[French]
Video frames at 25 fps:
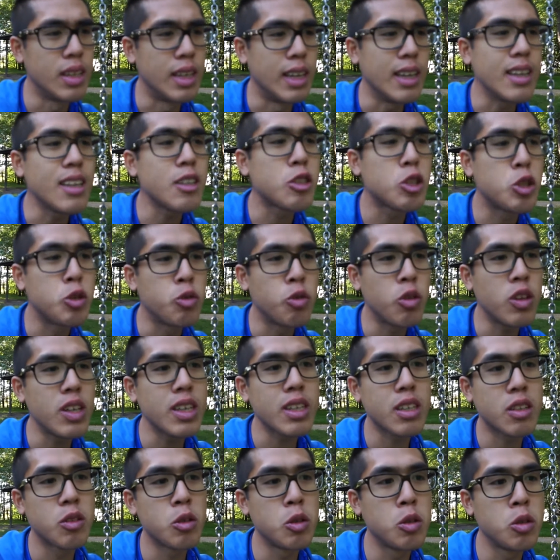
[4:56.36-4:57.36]
Et là, tu
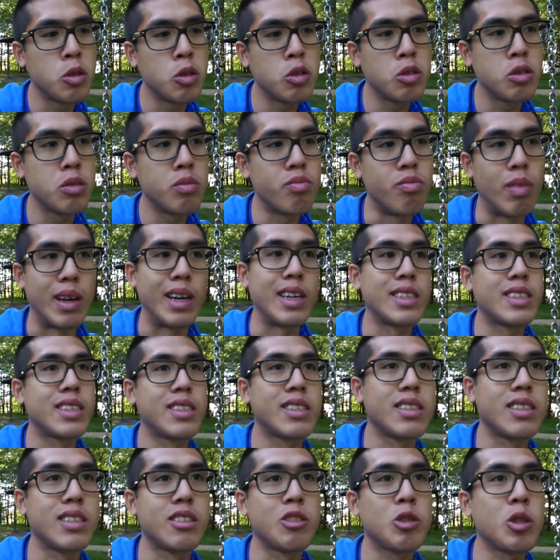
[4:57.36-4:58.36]
vois que, bah,
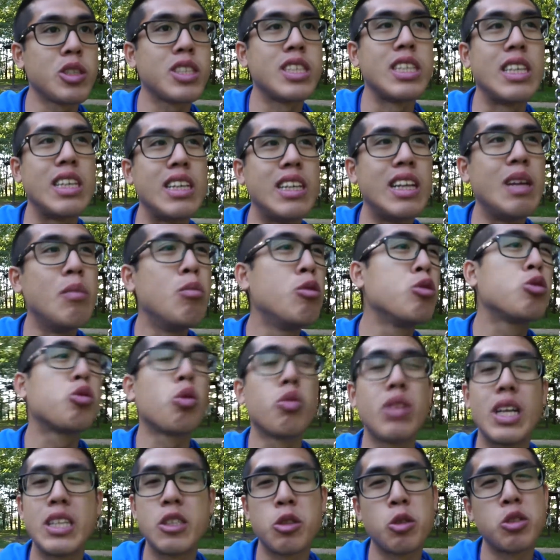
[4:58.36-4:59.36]
tu vois, c'est les
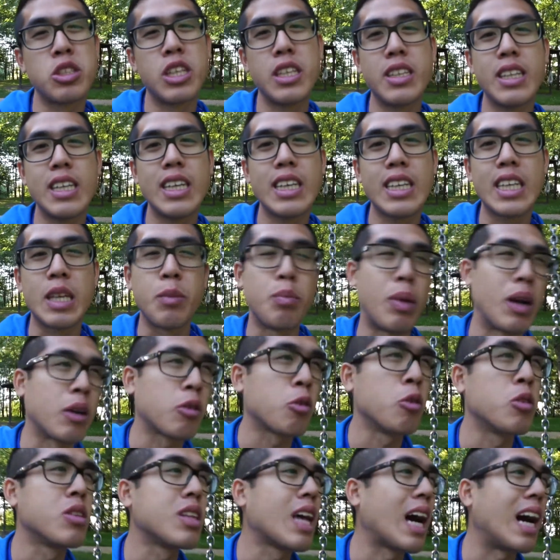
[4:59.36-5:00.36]
moutons de la société qui parlent
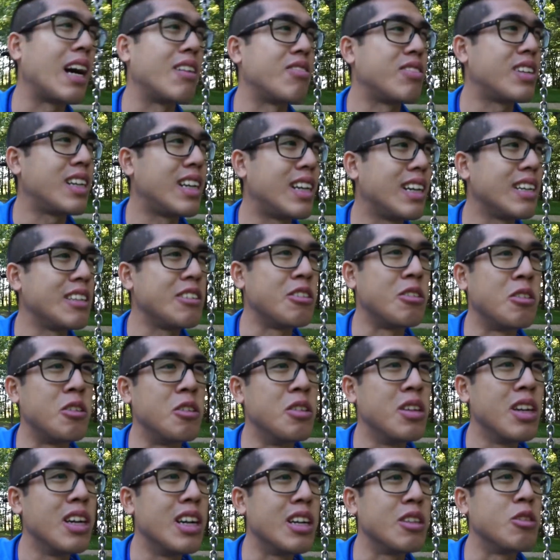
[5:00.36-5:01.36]
que de travail,
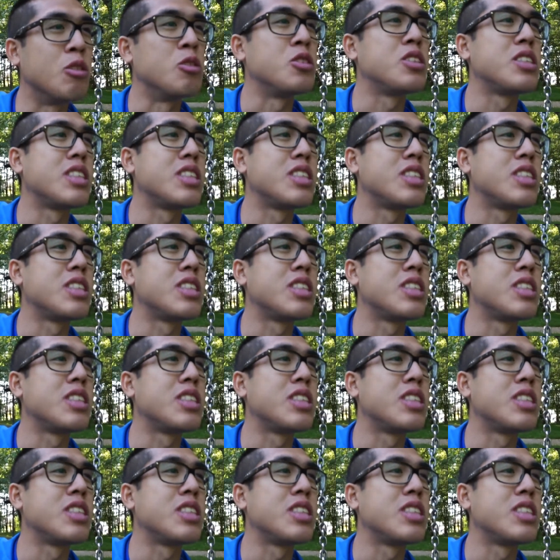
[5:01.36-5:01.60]
de